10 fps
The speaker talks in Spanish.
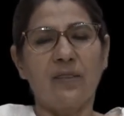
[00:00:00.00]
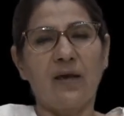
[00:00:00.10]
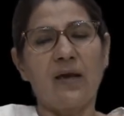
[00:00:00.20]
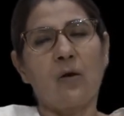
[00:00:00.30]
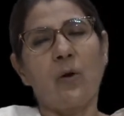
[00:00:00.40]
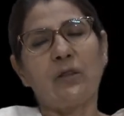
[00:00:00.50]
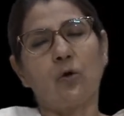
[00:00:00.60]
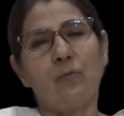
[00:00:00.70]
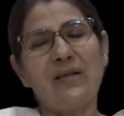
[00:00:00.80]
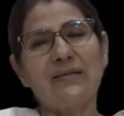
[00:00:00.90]
de que
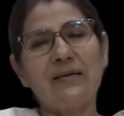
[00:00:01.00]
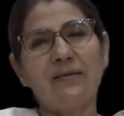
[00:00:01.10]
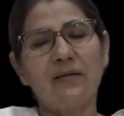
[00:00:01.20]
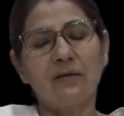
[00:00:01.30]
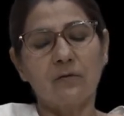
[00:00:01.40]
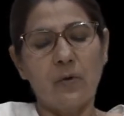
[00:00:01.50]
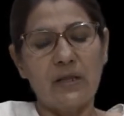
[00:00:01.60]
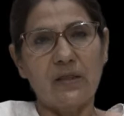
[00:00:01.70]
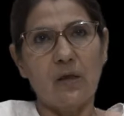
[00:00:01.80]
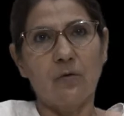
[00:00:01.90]

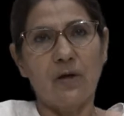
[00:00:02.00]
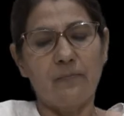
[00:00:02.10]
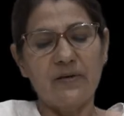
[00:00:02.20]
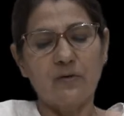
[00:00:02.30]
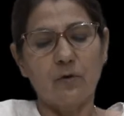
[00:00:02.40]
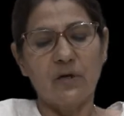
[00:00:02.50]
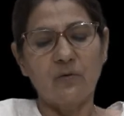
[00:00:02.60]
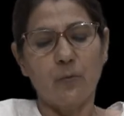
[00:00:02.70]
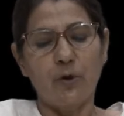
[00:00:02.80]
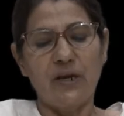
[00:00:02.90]
4.641
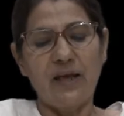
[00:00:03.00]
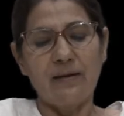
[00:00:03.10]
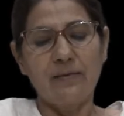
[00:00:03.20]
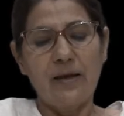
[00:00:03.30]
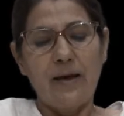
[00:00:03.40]
personas podrían